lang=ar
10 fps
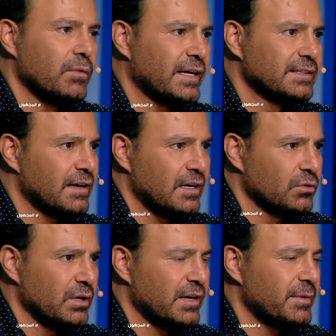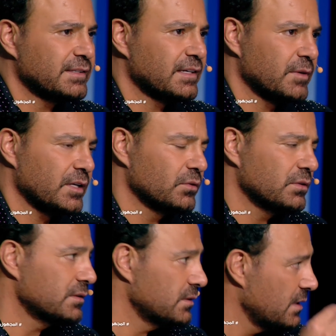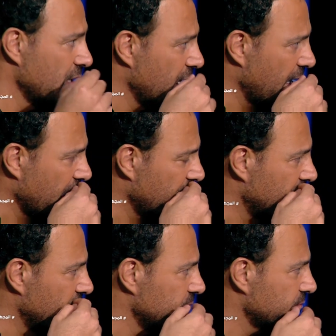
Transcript: وهيدا رايه انا بحترم رايه هلا